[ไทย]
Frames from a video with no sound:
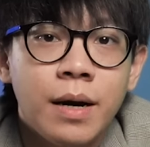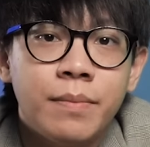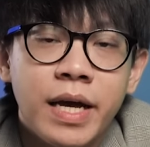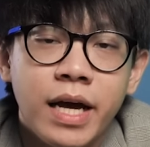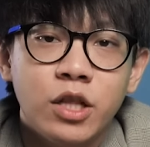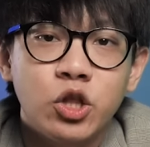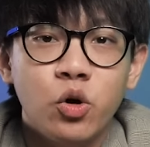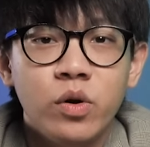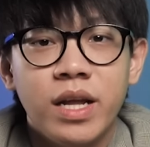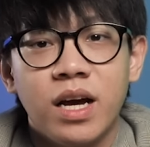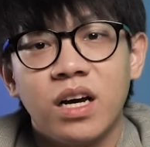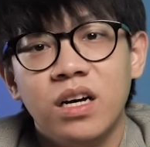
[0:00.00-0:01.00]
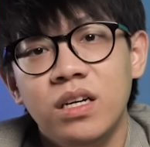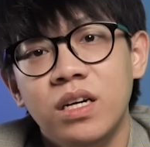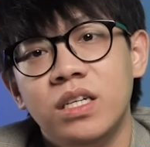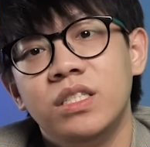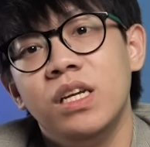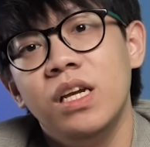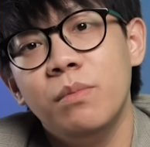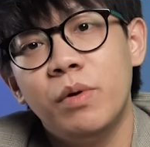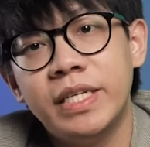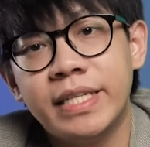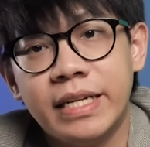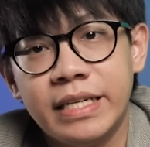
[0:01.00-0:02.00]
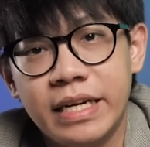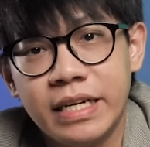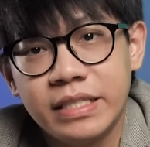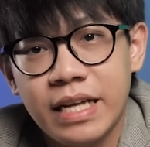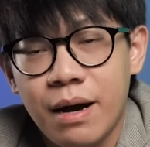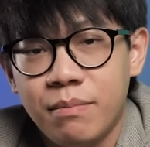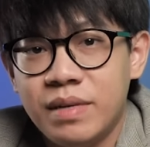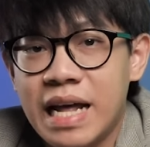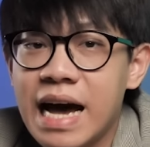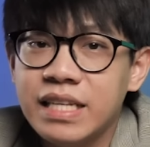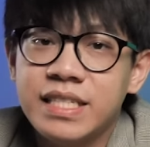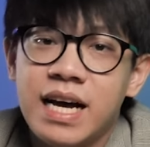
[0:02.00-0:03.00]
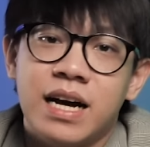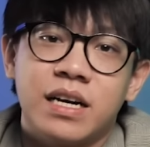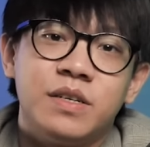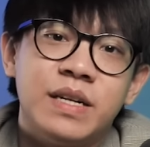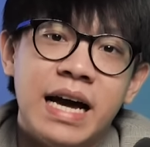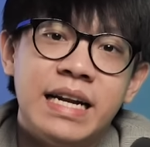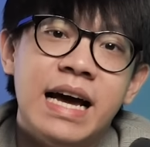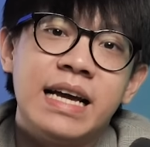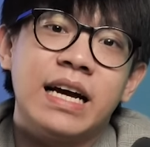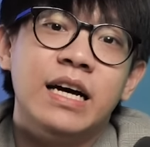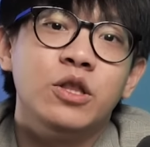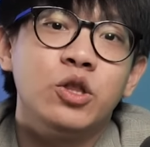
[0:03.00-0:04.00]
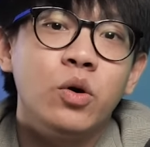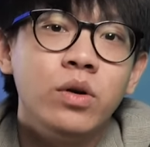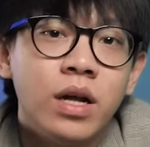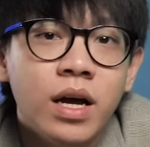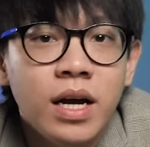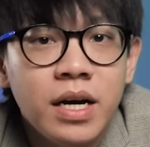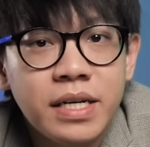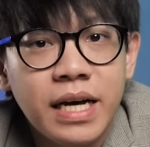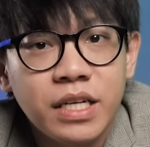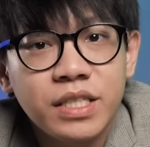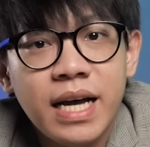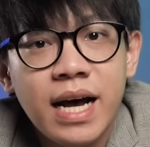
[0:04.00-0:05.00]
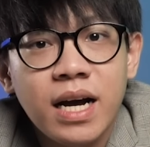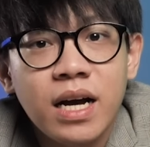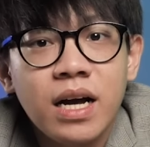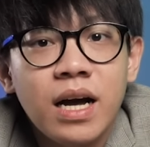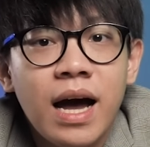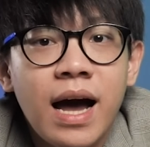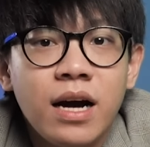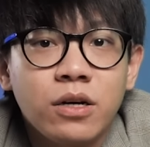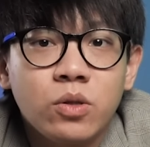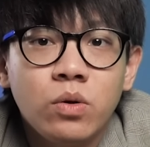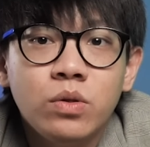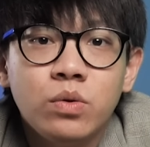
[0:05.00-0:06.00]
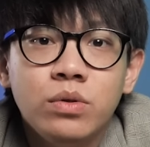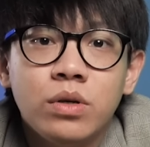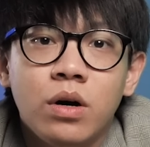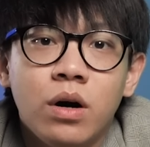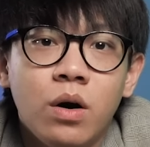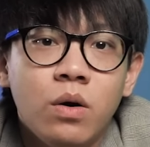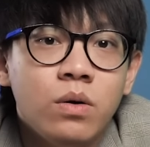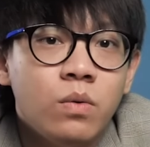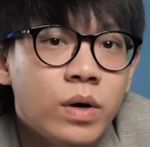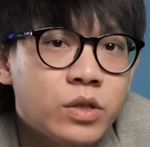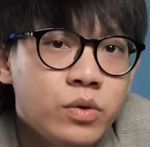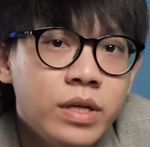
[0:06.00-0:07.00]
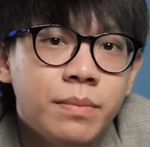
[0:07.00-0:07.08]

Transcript: กำไรขั้นต้นเนี่ยคือเงินที่บริษัทเนี่ยทำได้จากรายได้ขั้นต้นหลังจากหักต้นทุนของวัตถุ